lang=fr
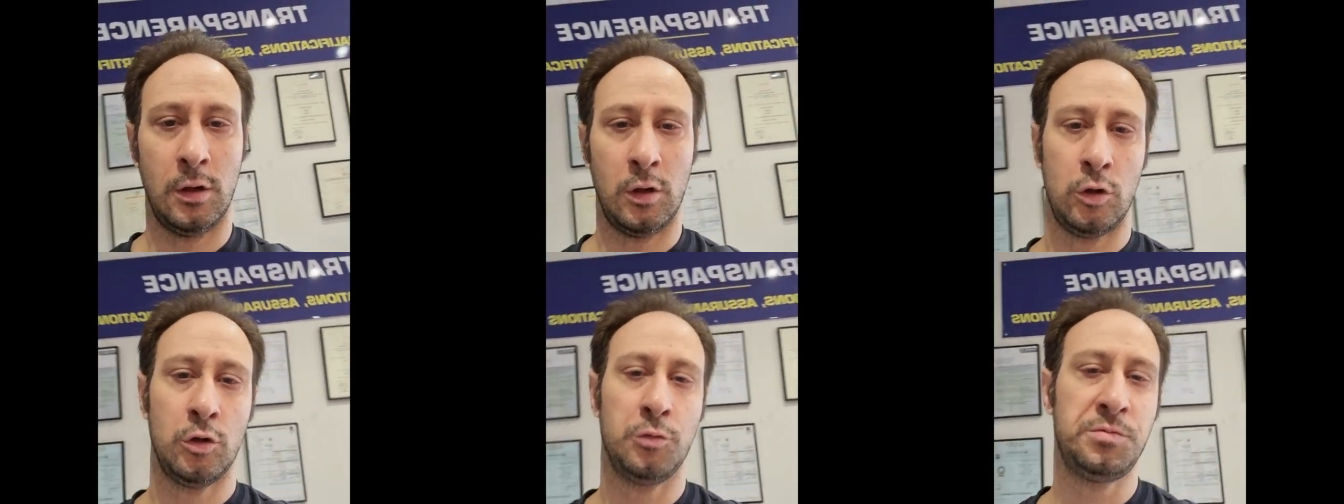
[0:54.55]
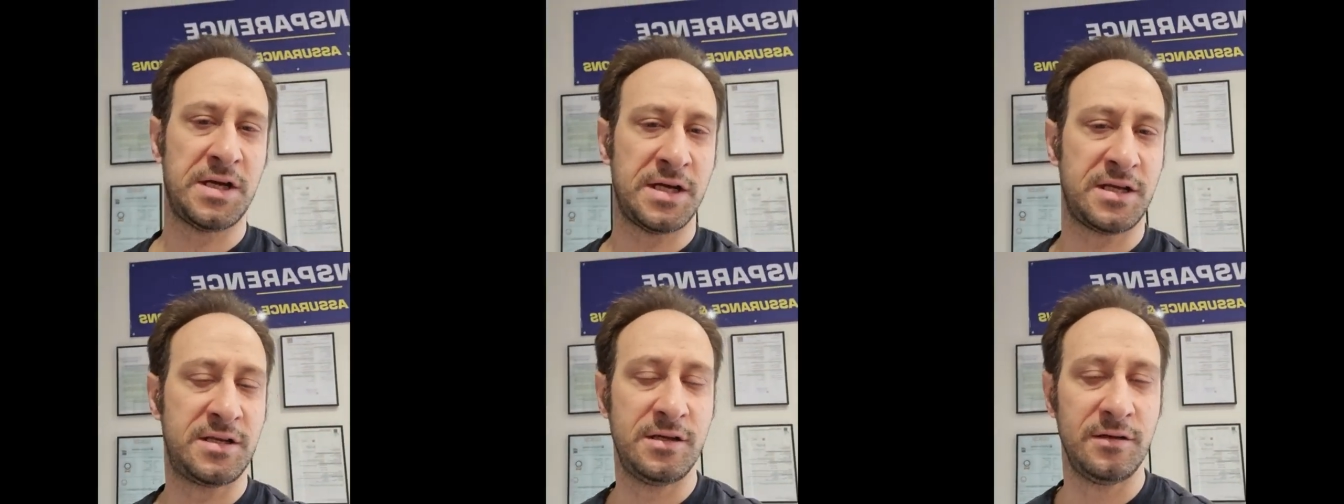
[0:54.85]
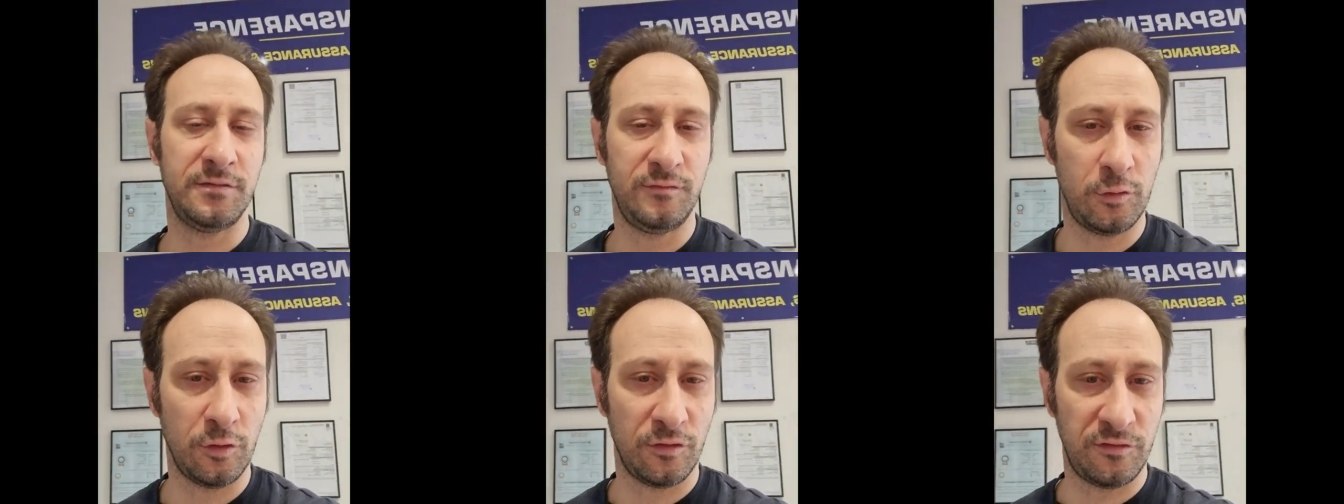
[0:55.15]

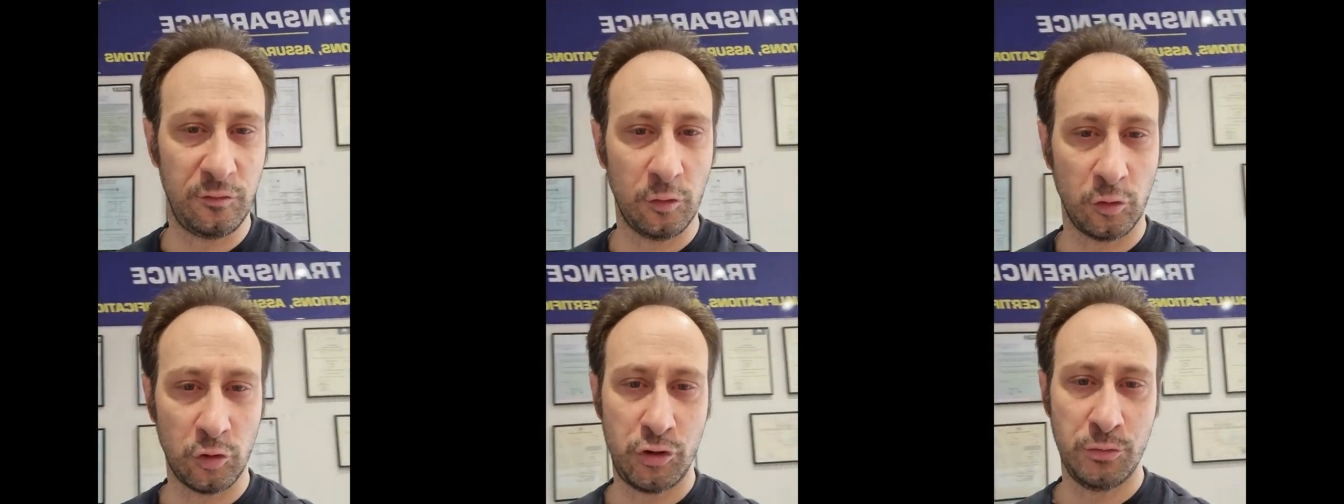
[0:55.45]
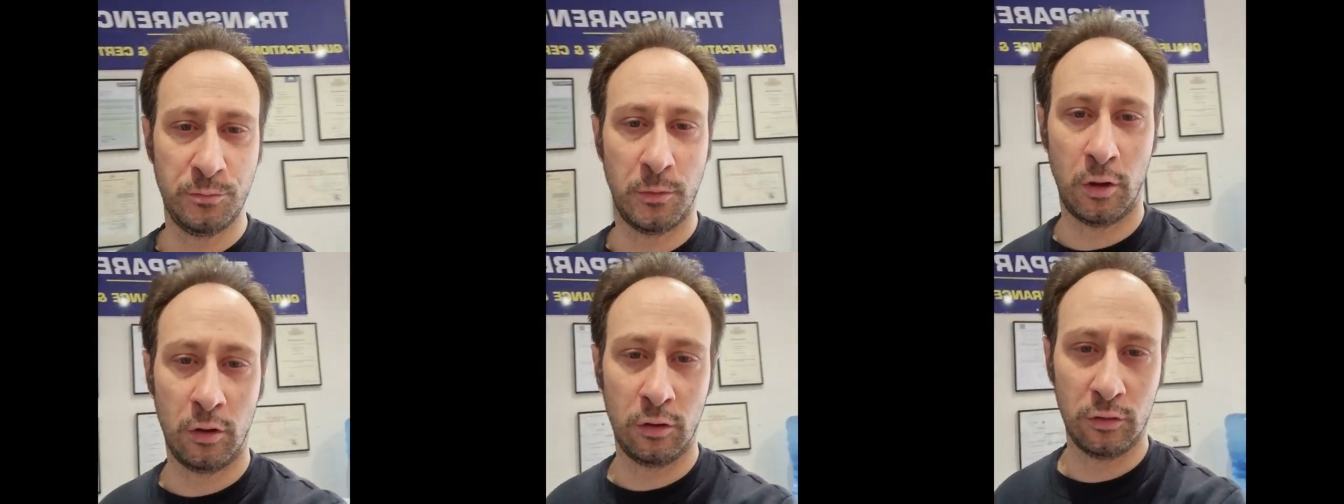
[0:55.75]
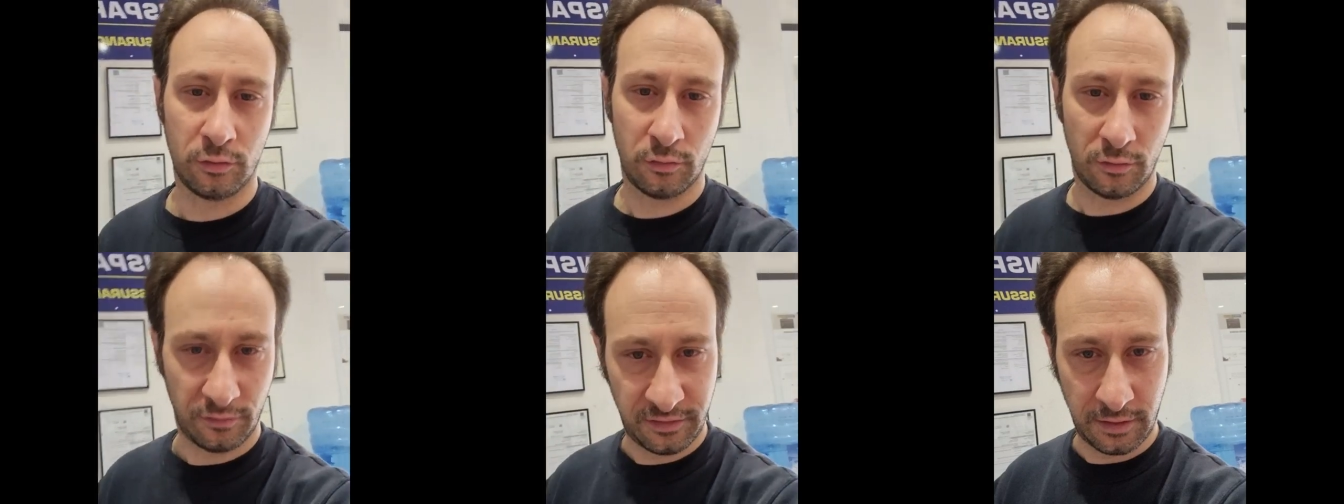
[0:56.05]
L'objectif de ce
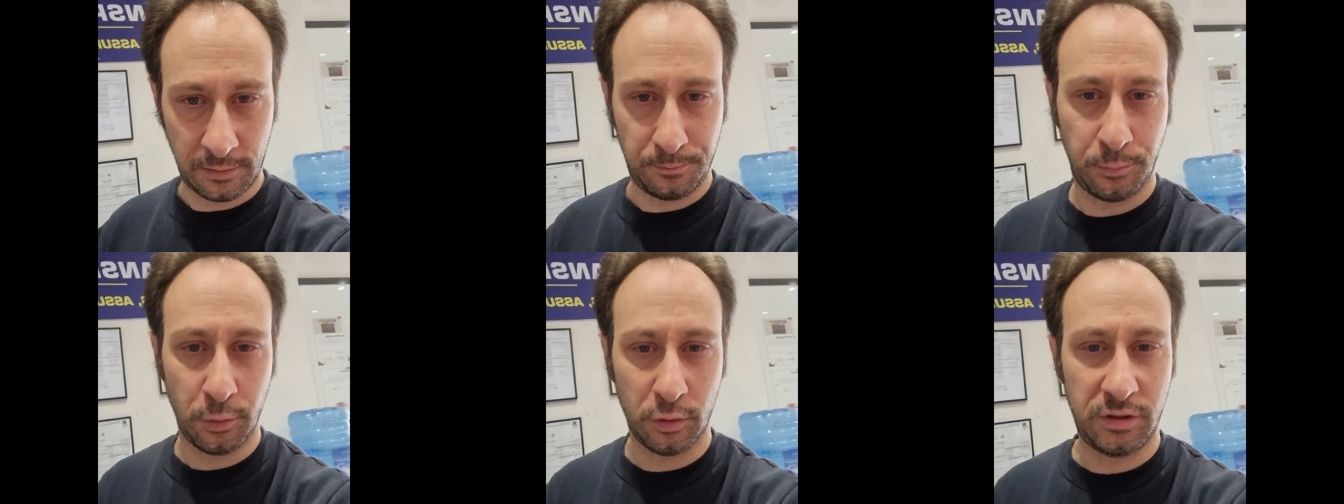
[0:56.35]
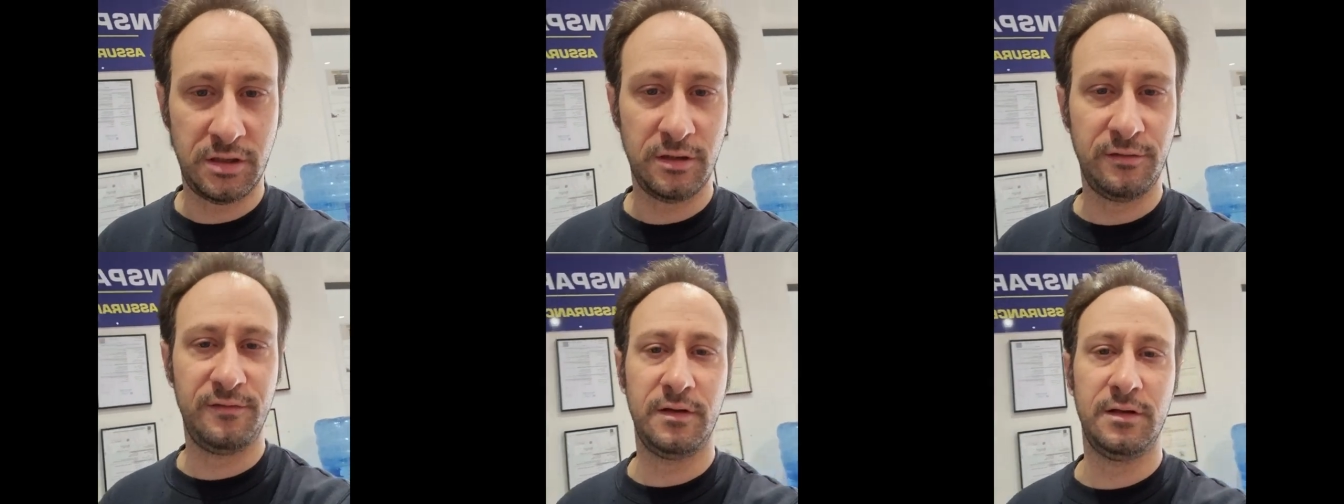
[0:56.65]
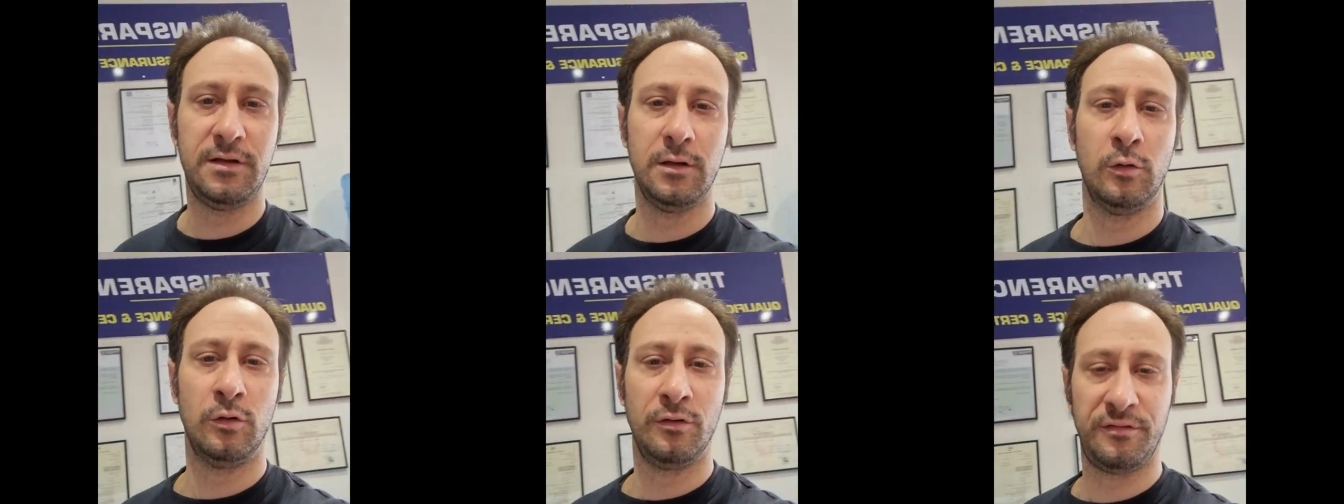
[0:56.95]
document, cette petite
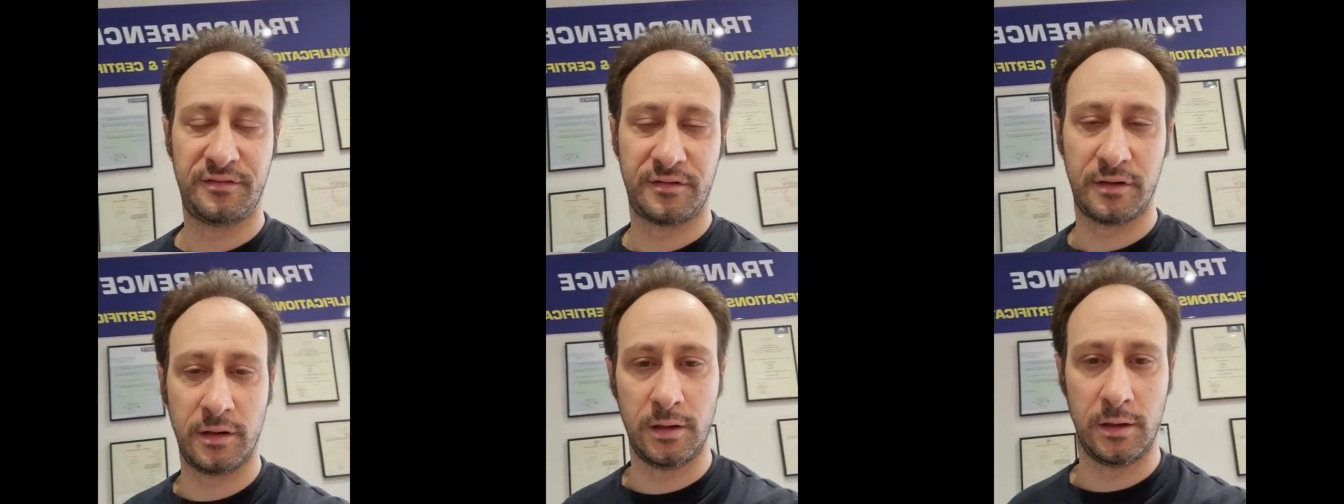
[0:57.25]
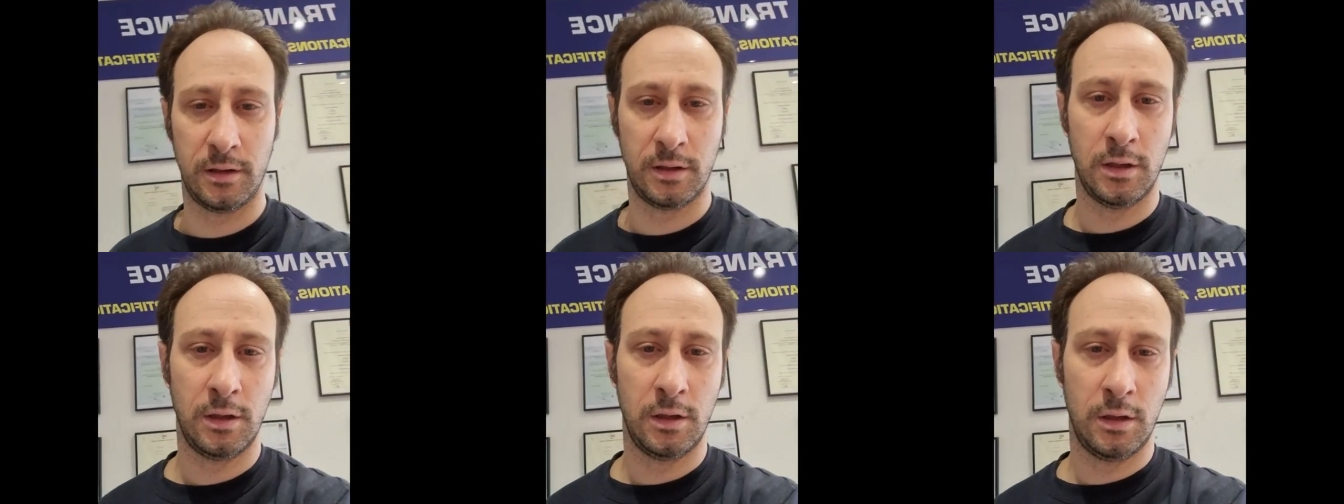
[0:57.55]
vidéo, c'est